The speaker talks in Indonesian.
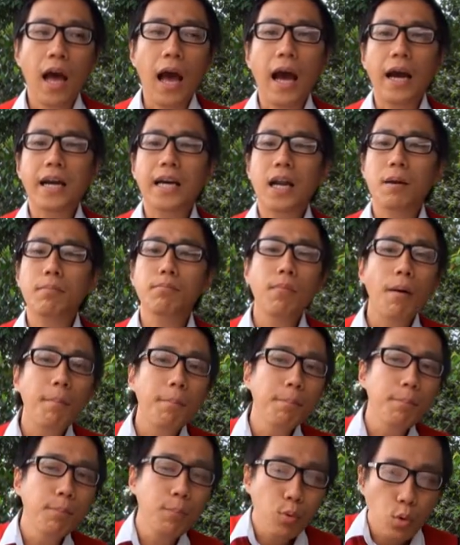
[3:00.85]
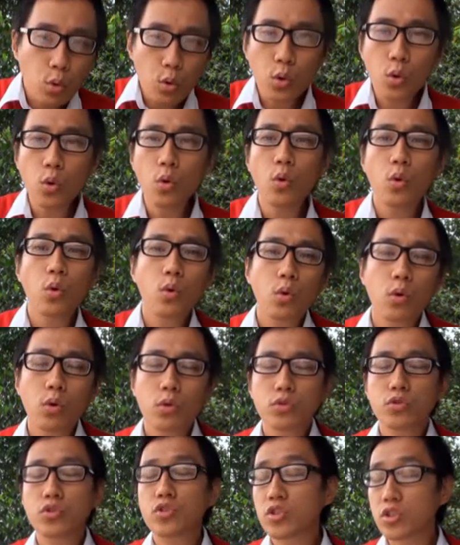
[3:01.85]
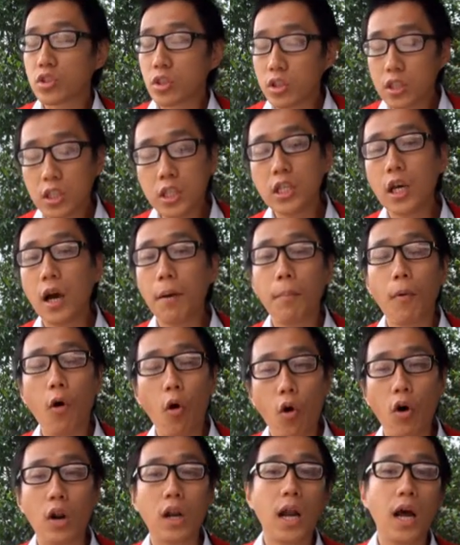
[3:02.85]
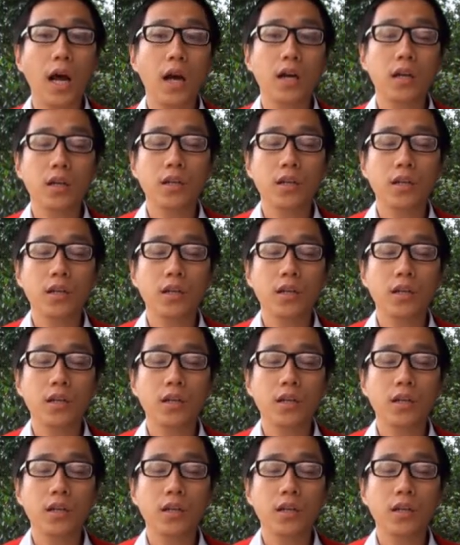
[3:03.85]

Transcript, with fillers: agar membunuh setiap orang